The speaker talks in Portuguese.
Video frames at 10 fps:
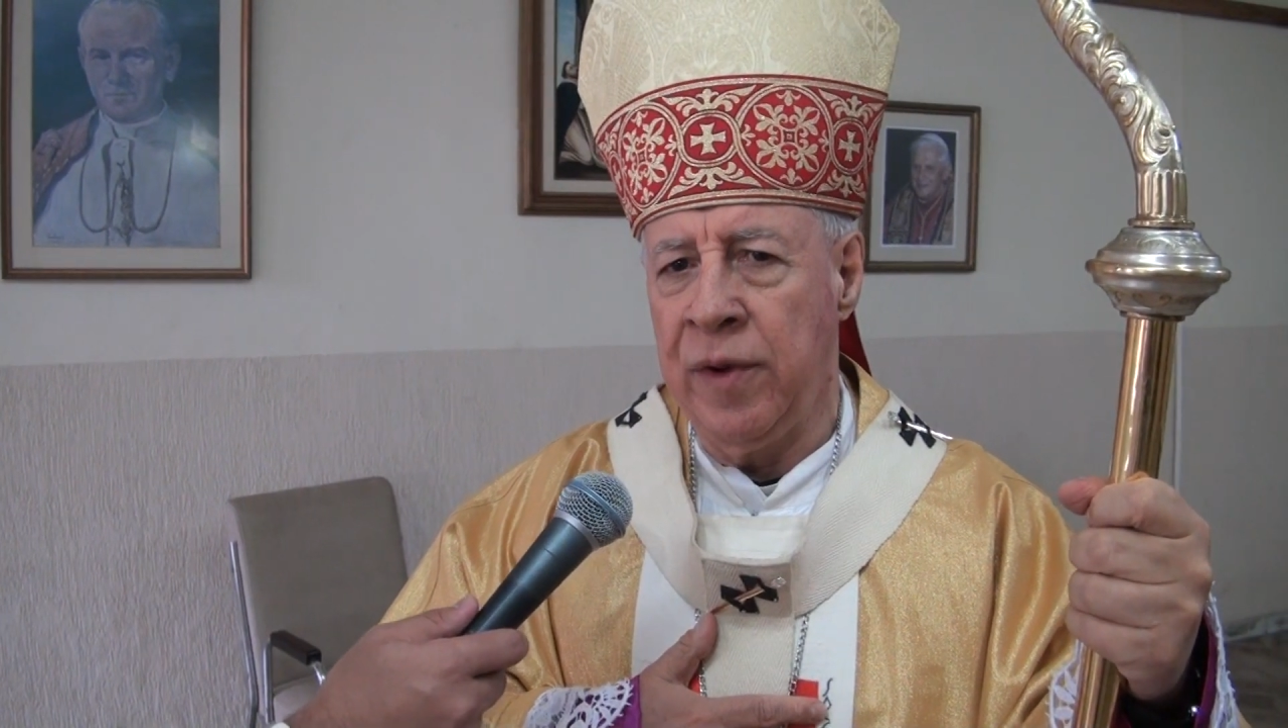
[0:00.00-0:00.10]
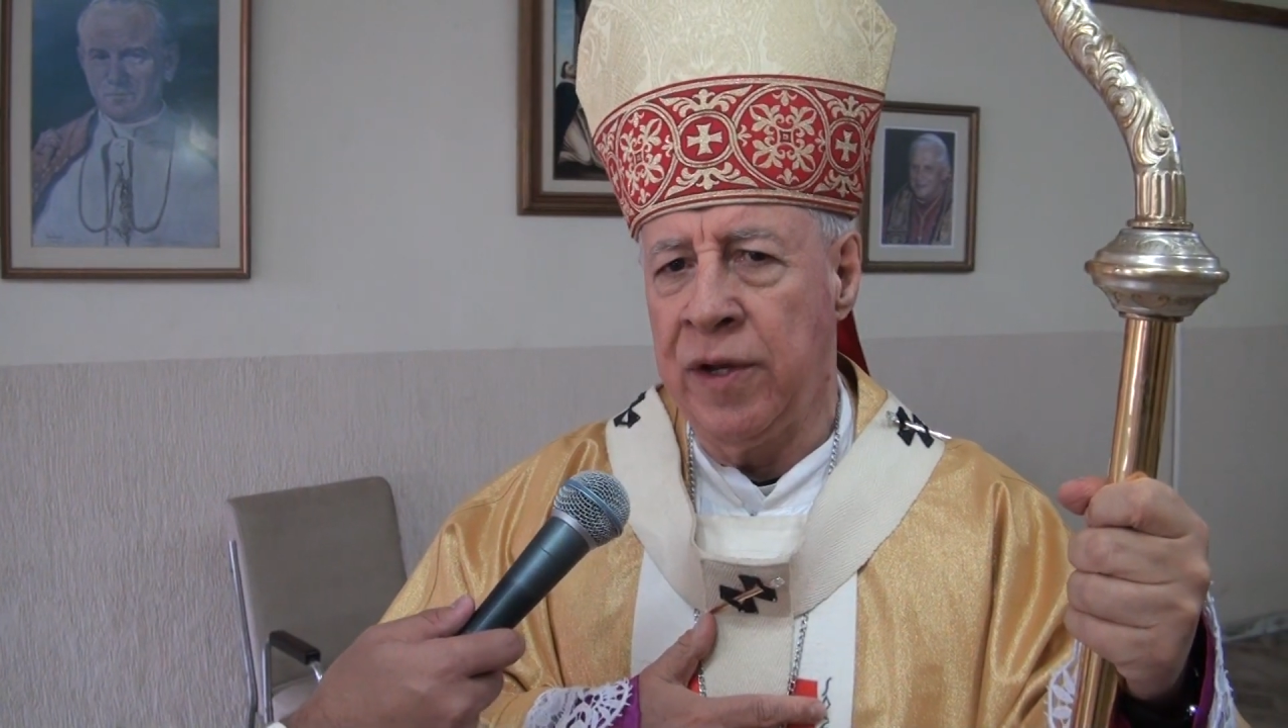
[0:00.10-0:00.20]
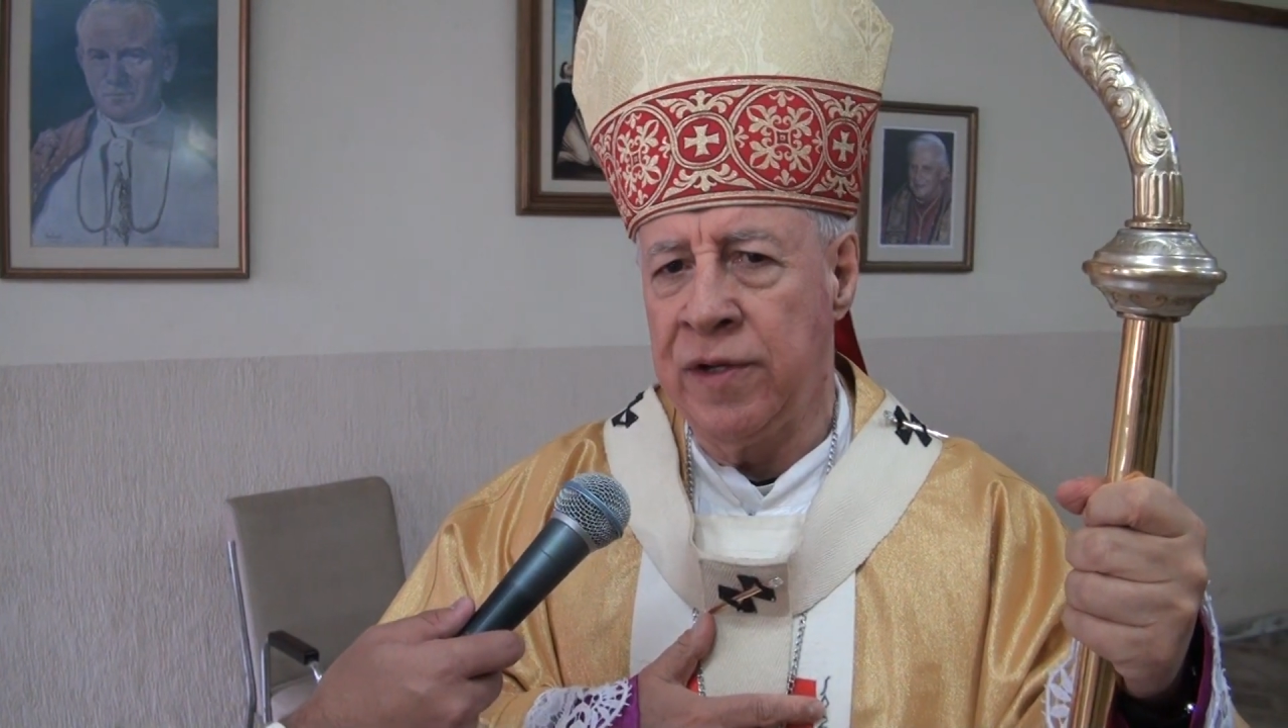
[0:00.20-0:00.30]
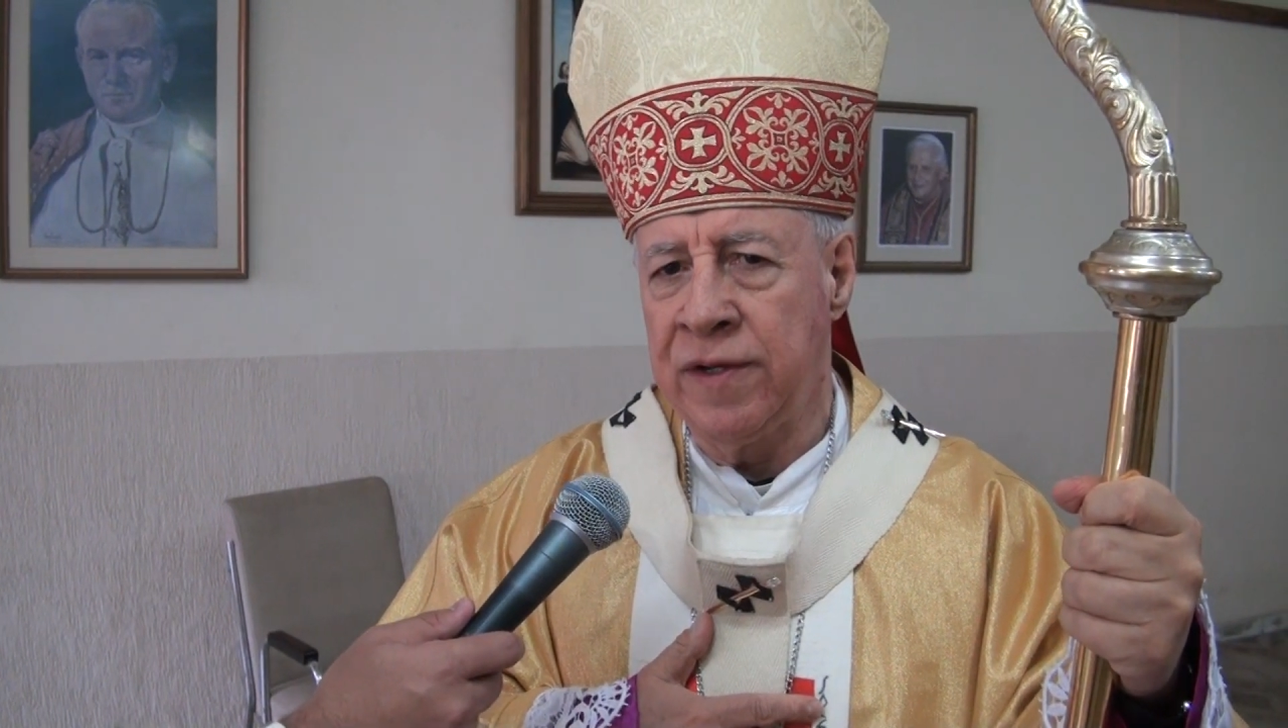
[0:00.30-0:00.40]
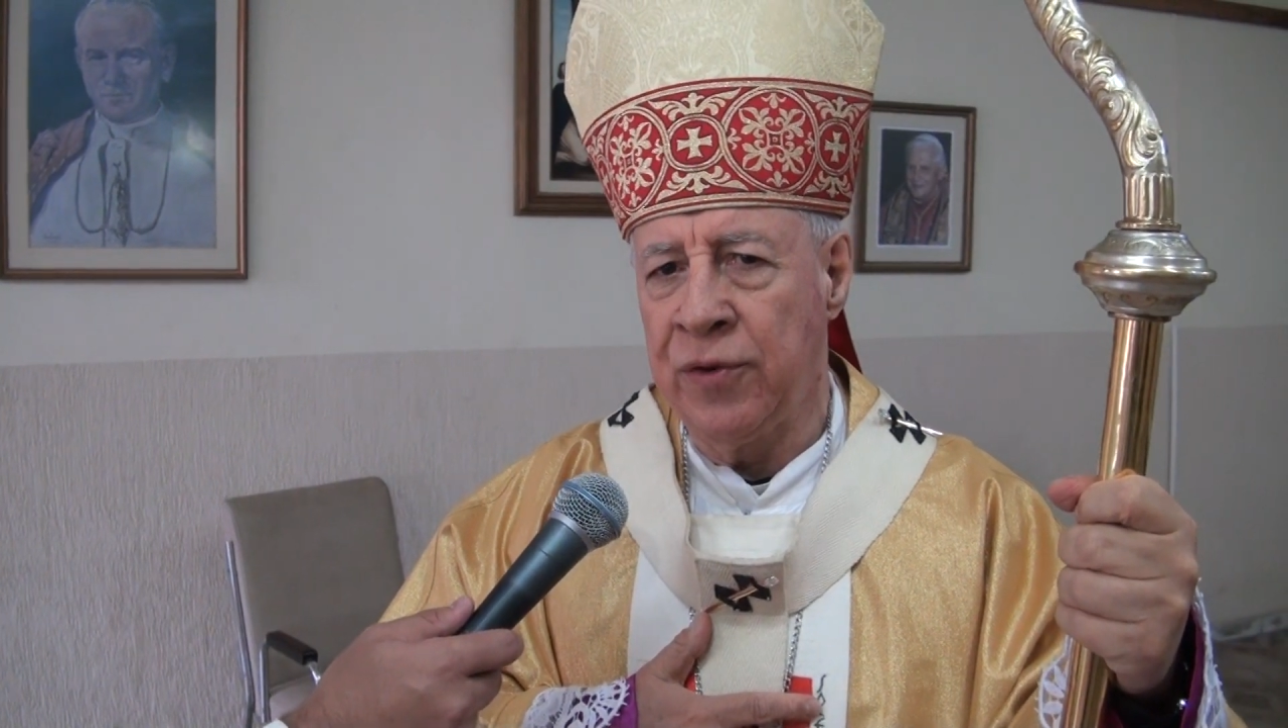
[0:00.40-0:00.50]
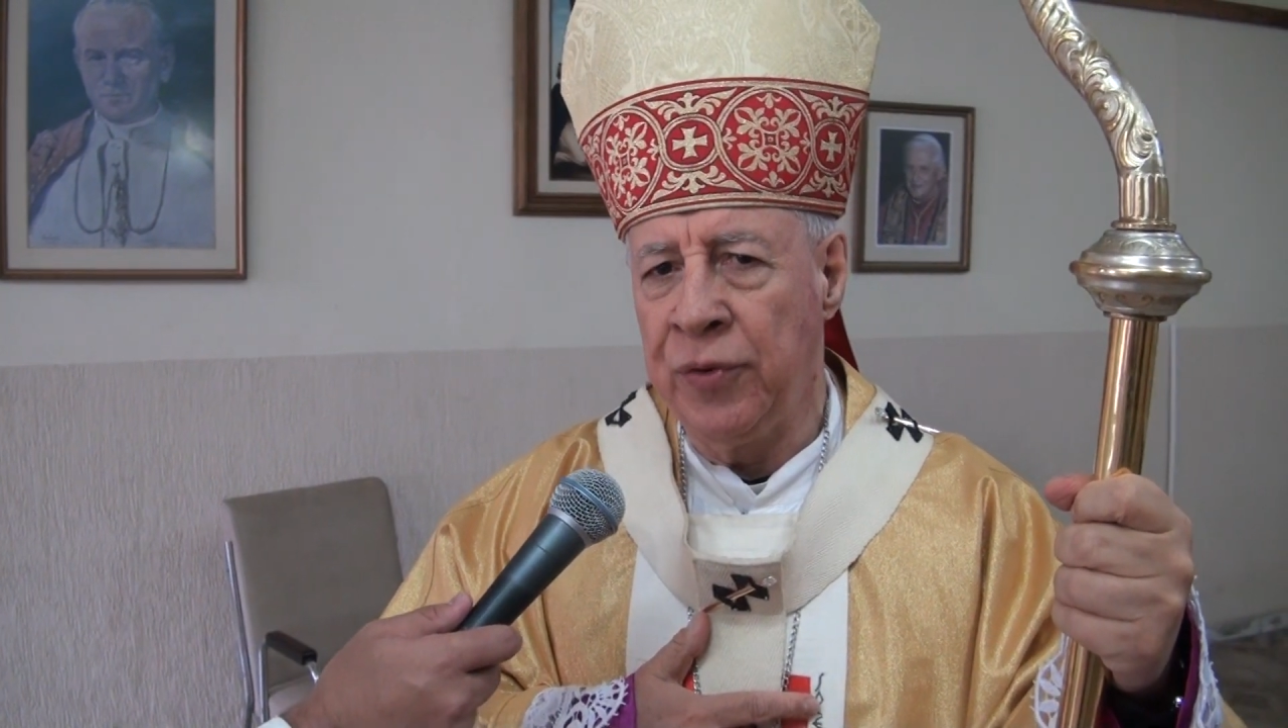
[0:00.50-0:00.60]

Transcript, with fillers: mês